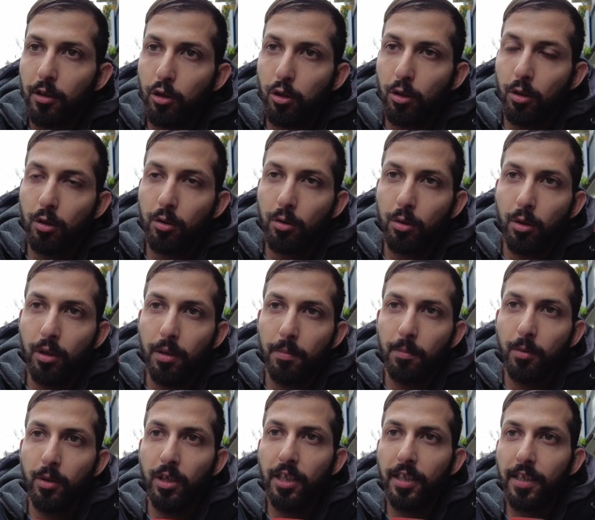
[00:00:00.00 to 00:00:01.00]
Şöyle
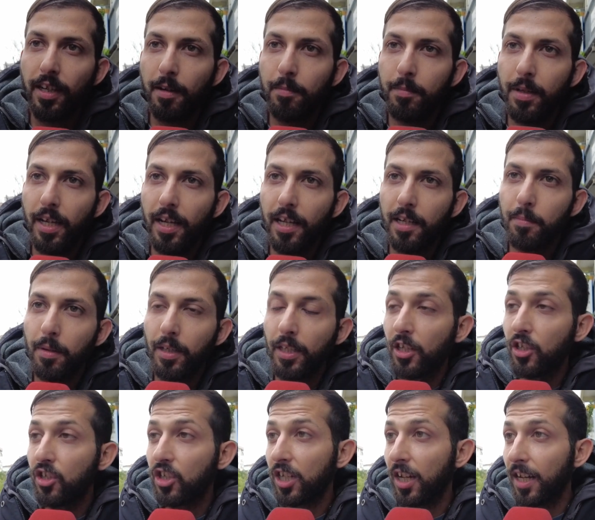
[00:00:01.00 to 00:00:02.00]
söyleyeyim bu ikram eğer
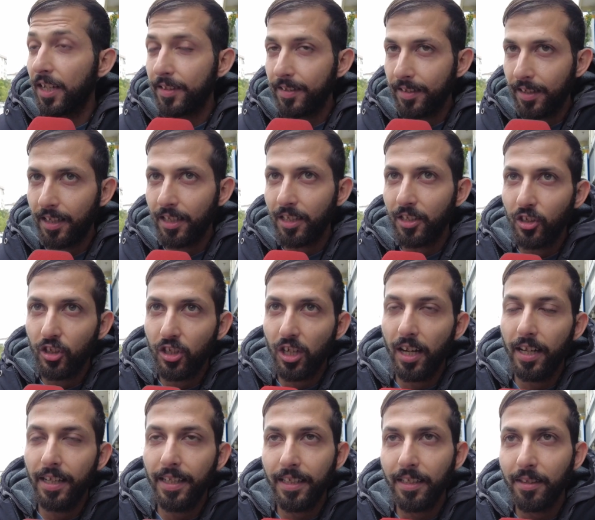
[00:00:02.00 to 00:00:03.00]
bana çıkarsa
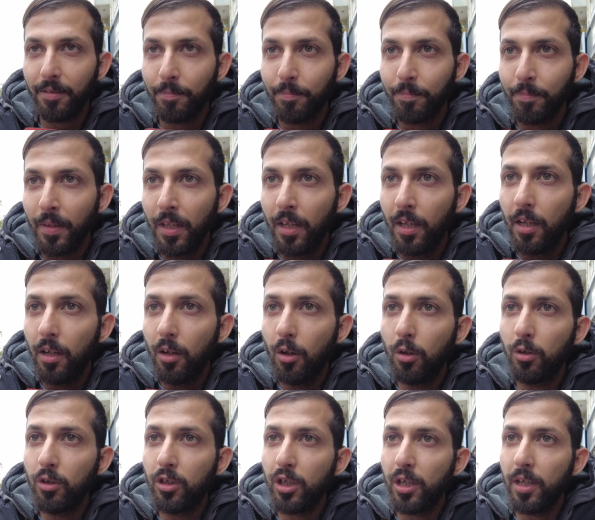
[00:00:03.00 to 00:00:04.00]
şayet
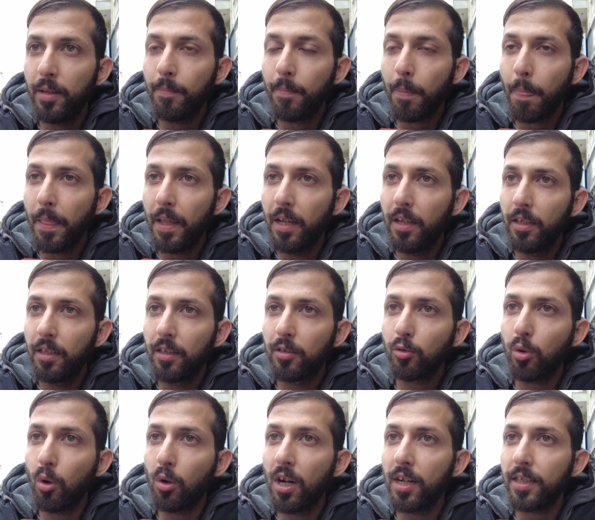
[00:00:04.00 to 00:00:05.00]
önce e,
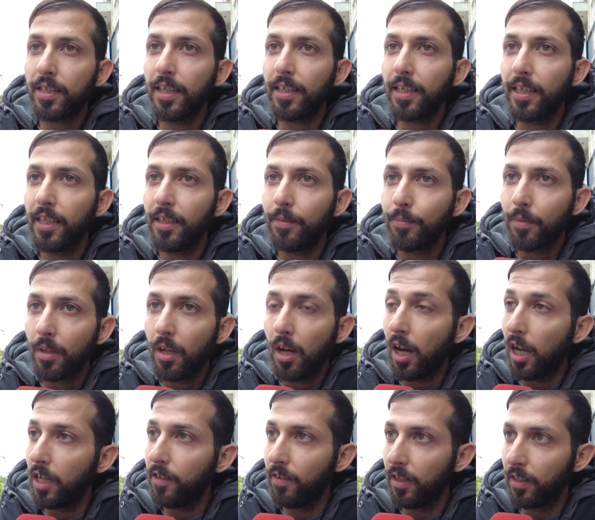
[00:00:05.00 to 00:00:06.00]
sokaktaki
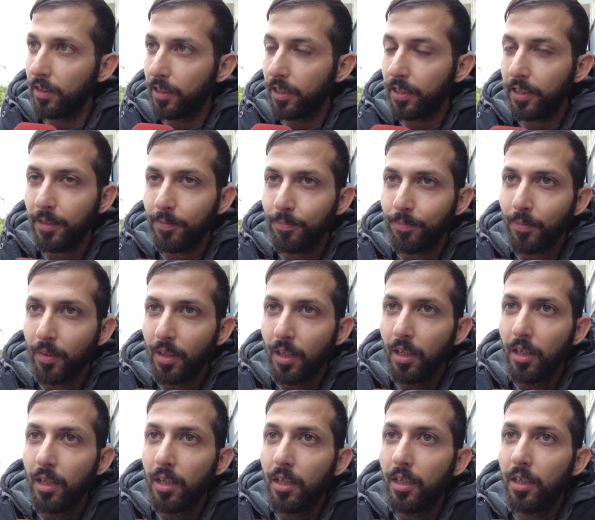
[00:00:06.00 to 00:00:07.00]
hayvanları,
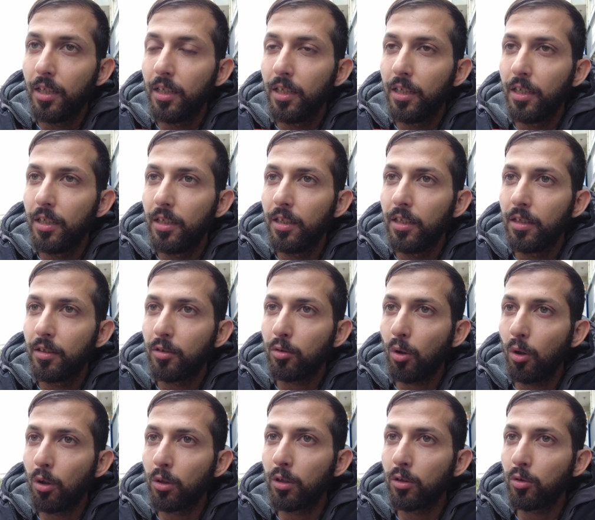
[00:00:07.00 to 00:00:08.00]
e,
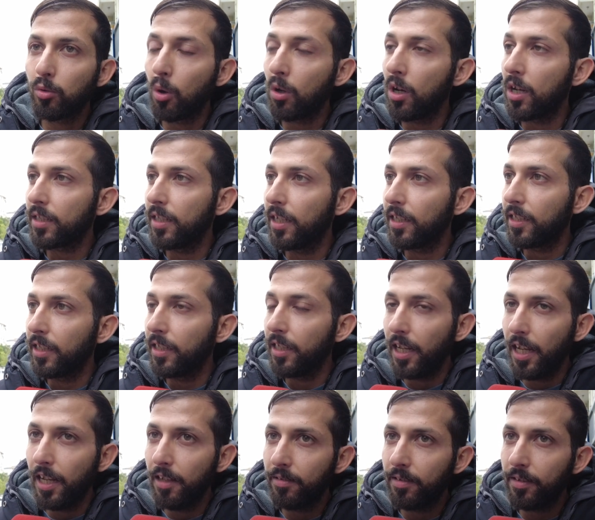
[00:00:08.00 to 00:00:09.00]
sonra sokaktaki
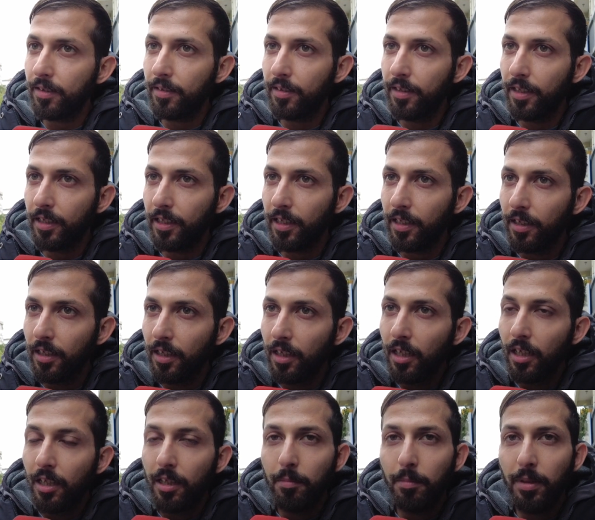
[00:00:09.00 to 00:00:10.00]
evsizleri
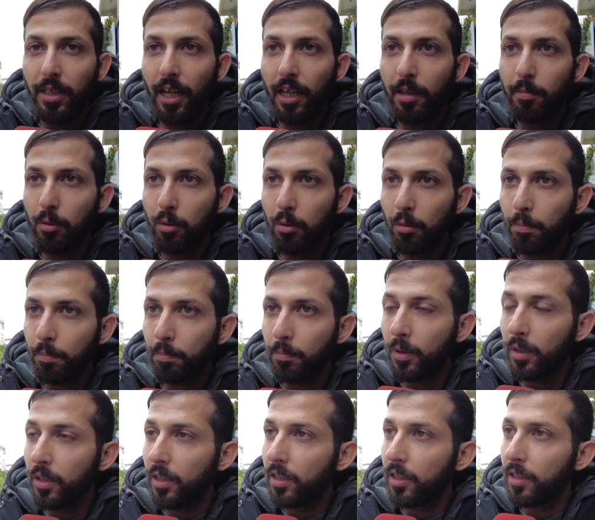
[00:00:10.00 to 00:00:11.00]
bir yer bulup
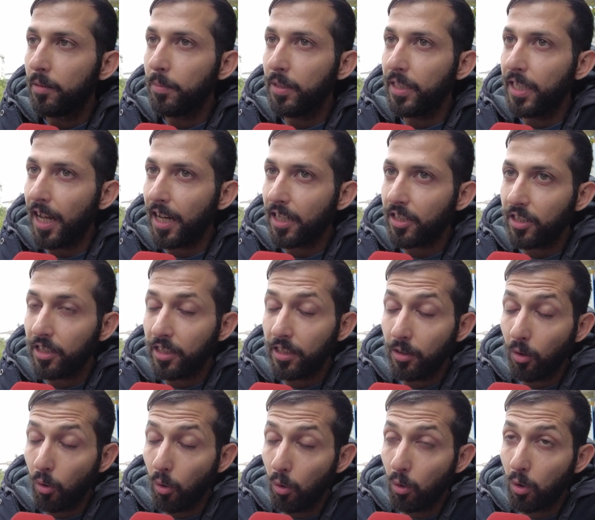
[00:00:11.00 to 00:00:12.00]
e, bir yer
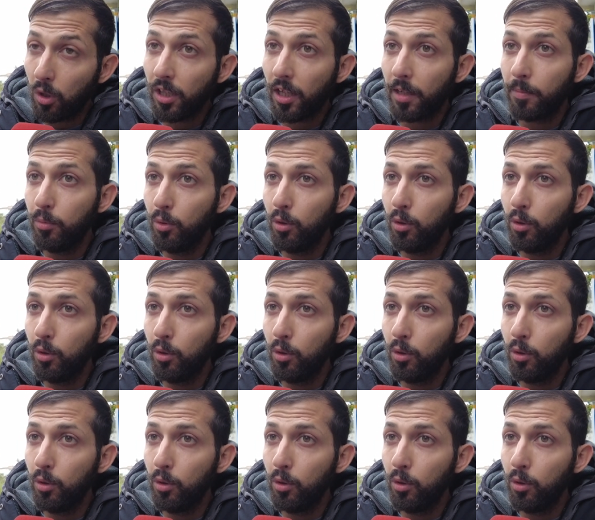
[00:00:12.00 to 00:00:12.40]
o kadar